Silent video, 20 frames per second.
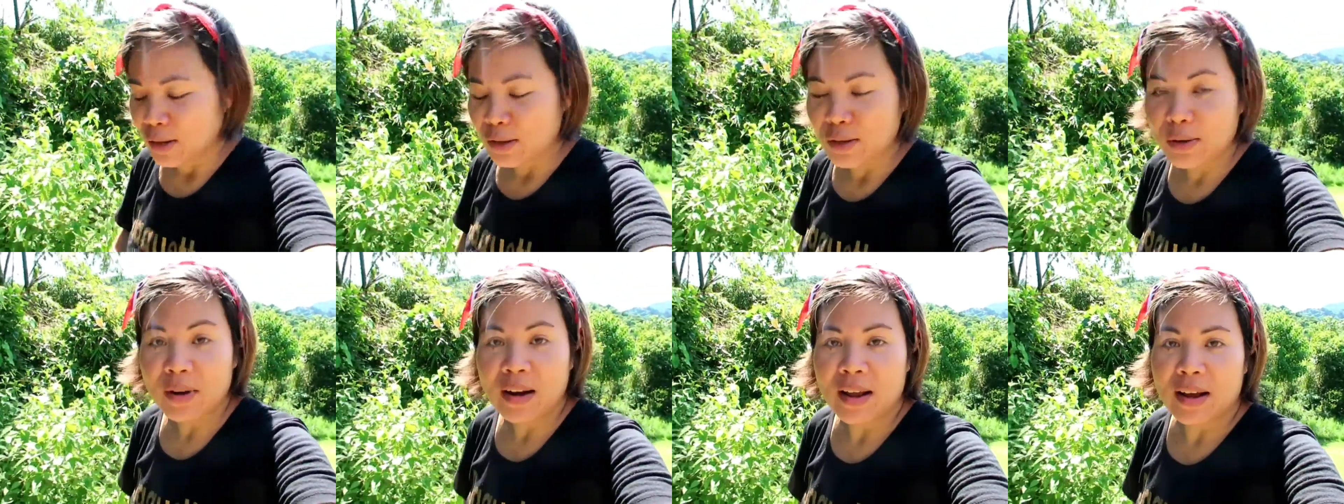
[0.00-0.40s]

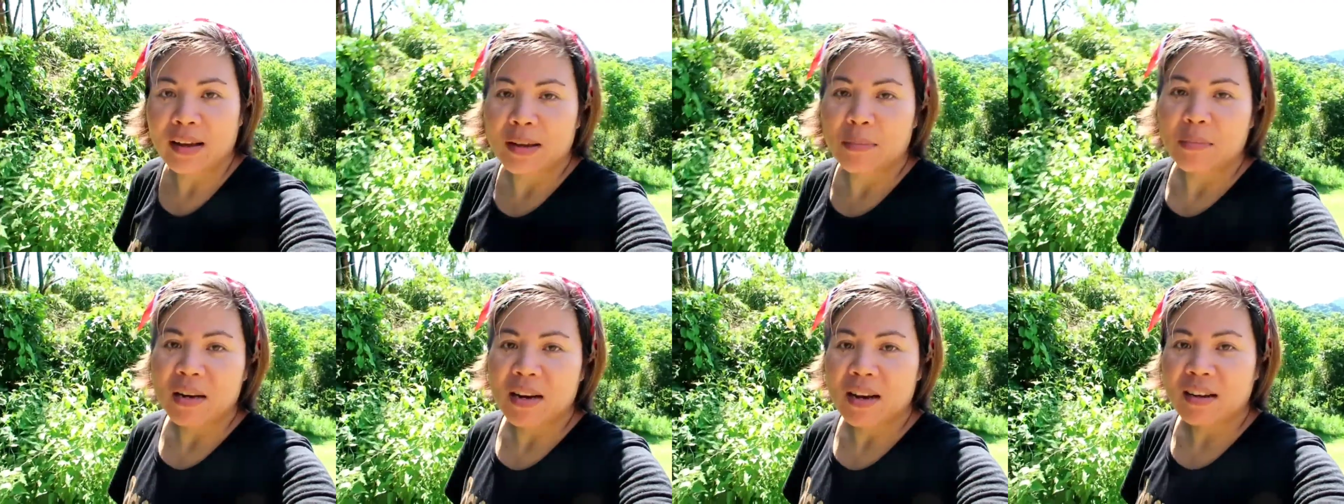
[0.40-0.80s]
Yun lang,
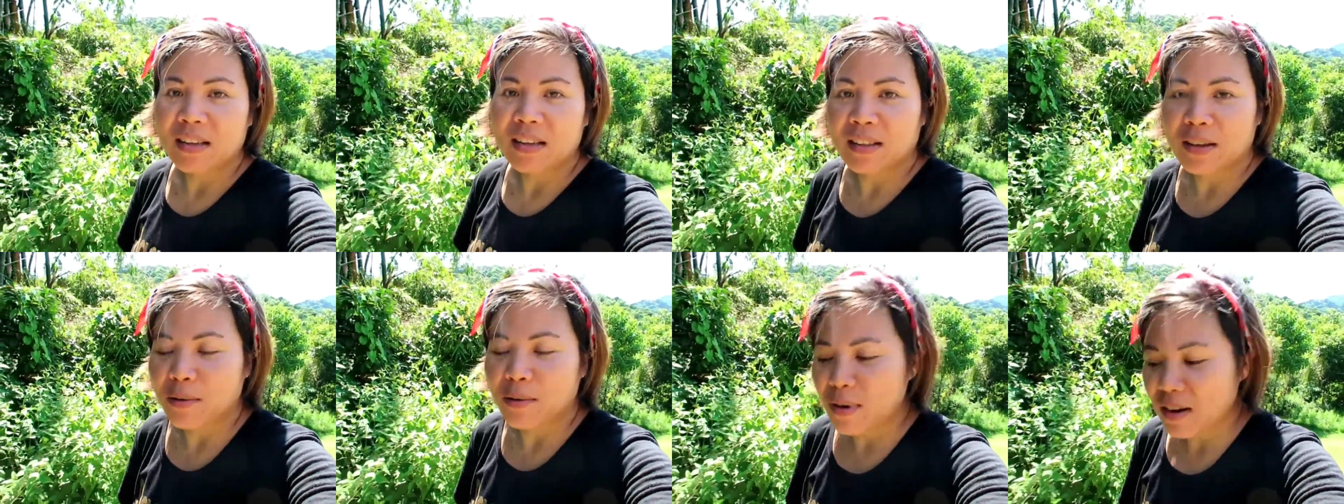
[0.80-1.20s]

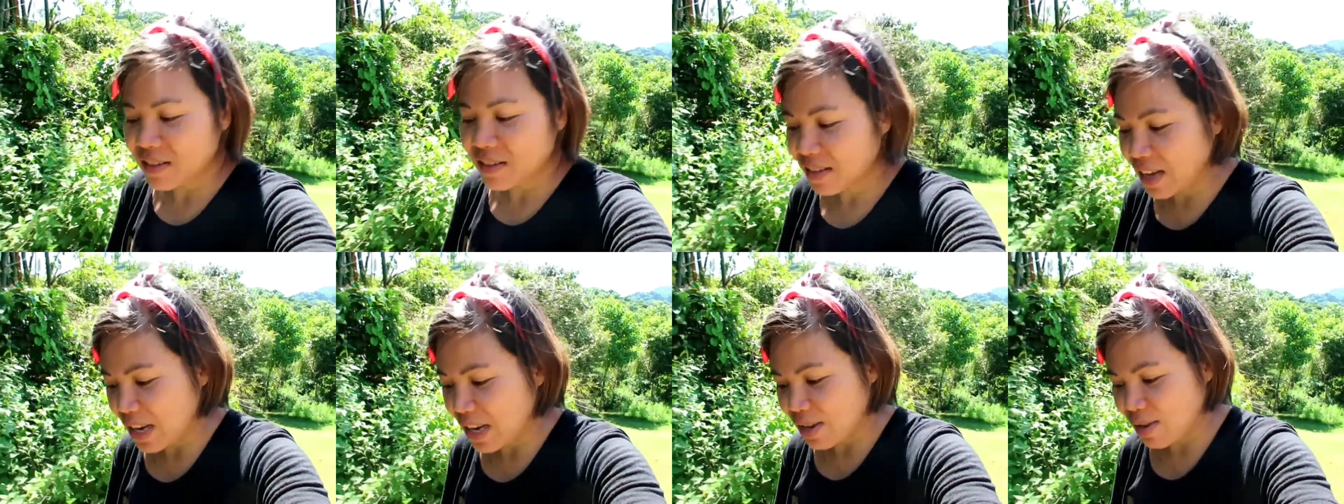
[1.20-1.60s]
pinakita ko lang
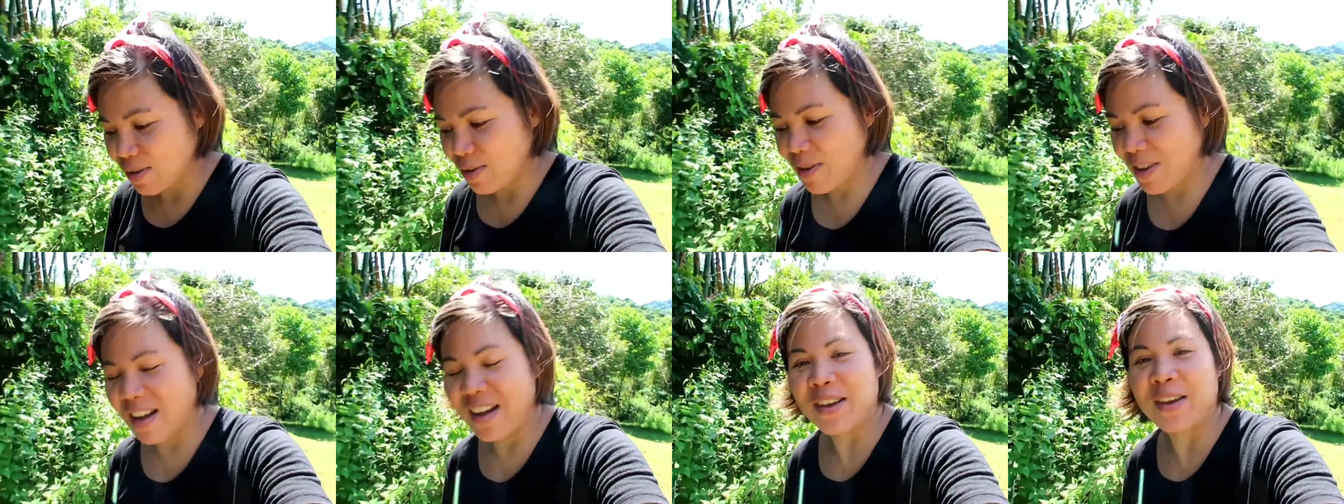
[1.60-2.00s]
sa inyo
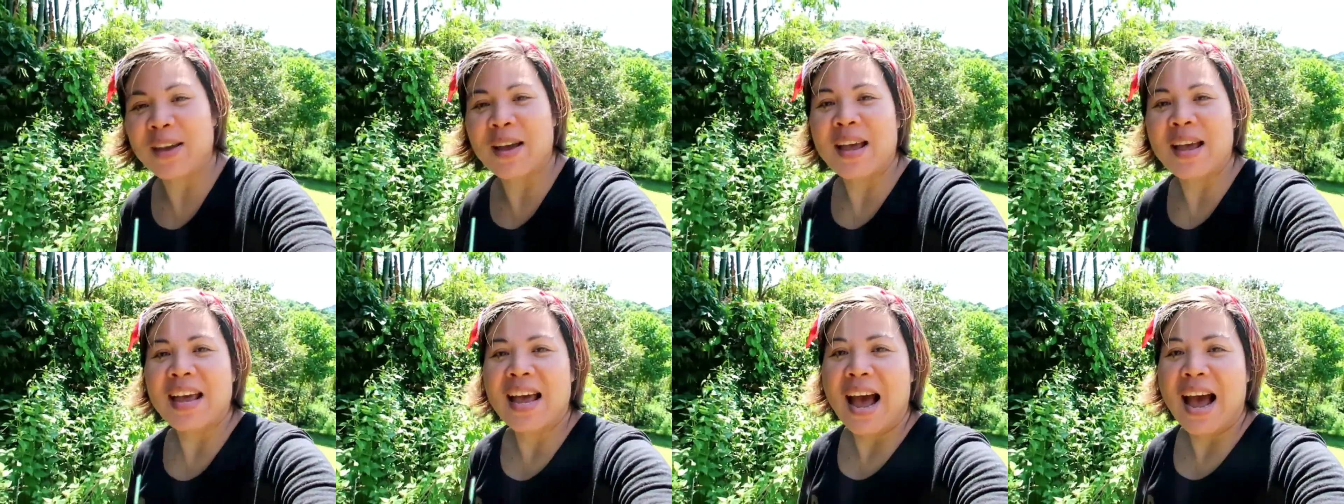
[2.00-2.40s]

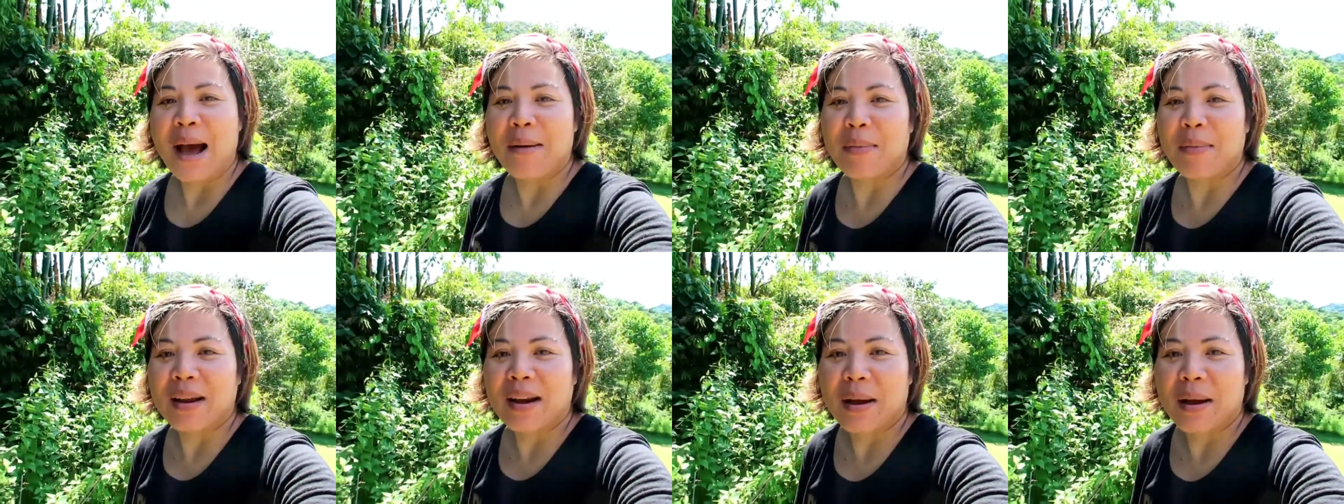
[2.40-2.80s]

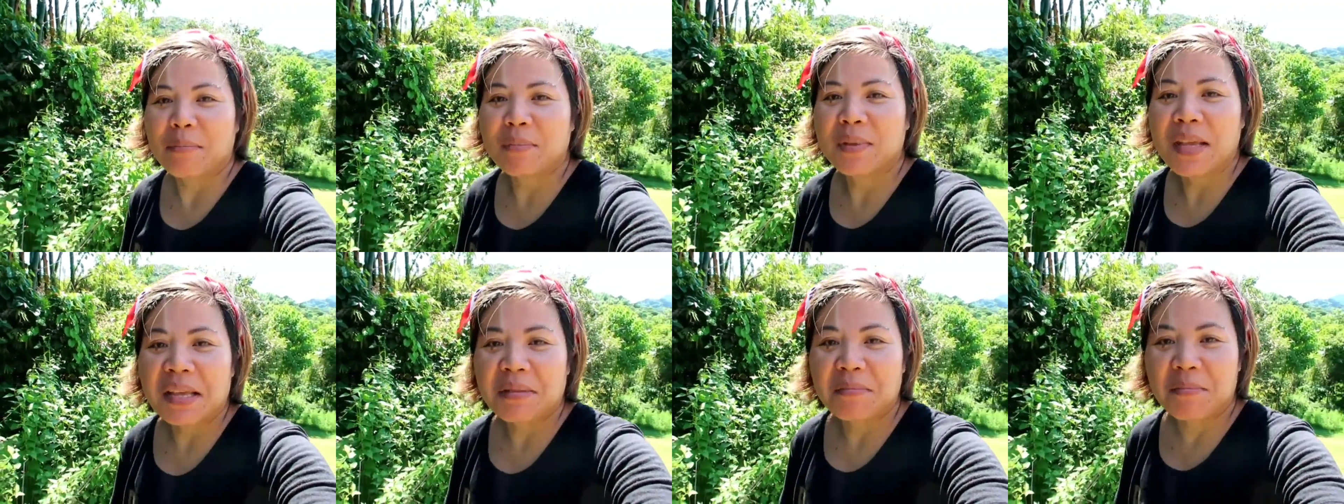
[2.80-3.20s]
para
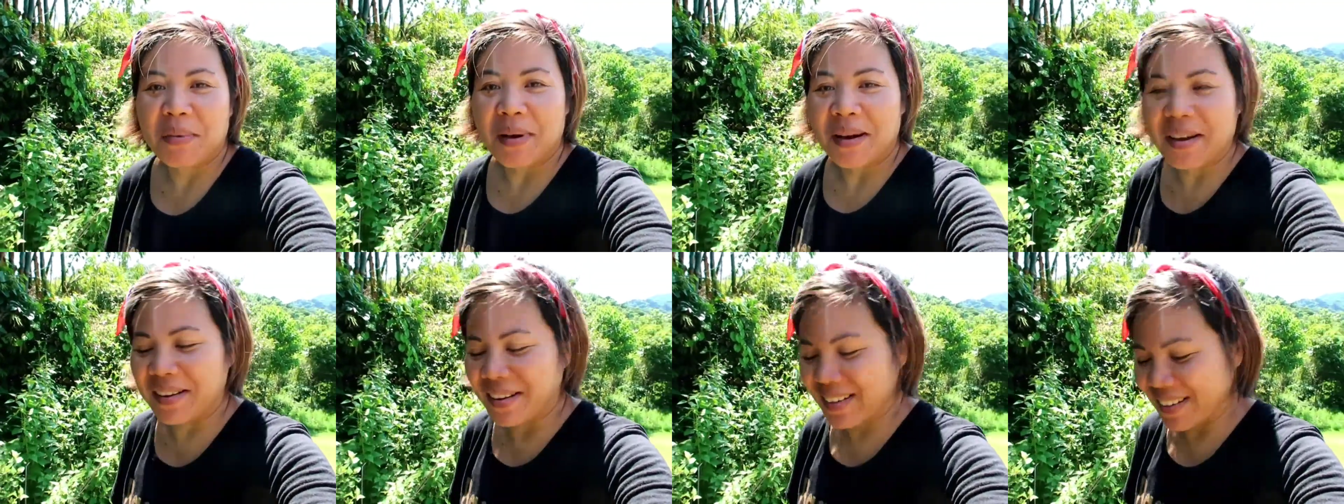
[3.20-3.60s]
update pa.